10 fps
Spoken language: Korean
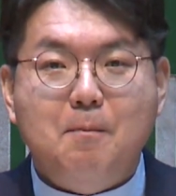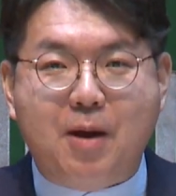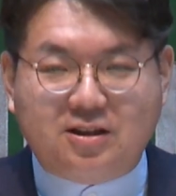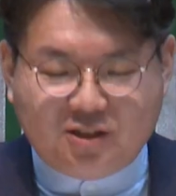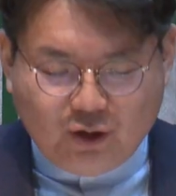
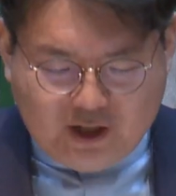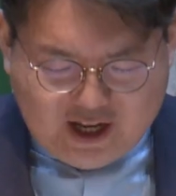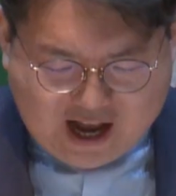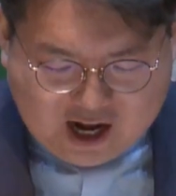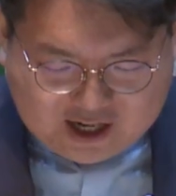
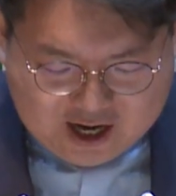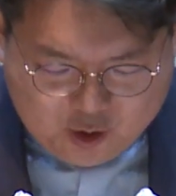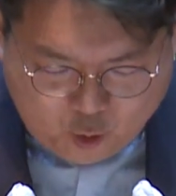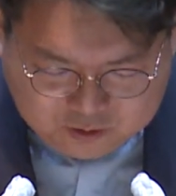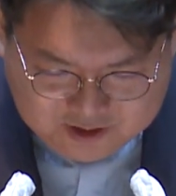백성들이
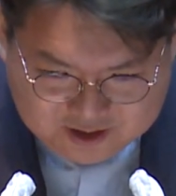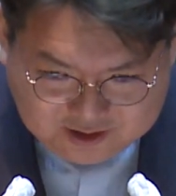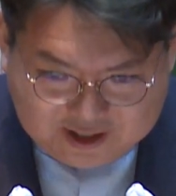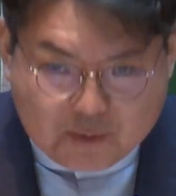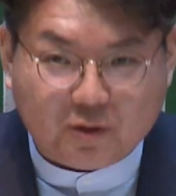가까이
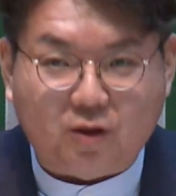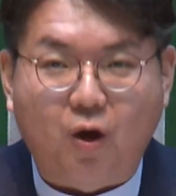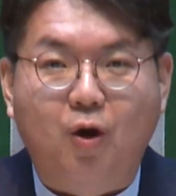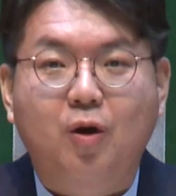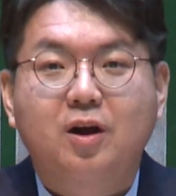온
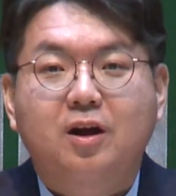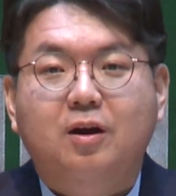때부터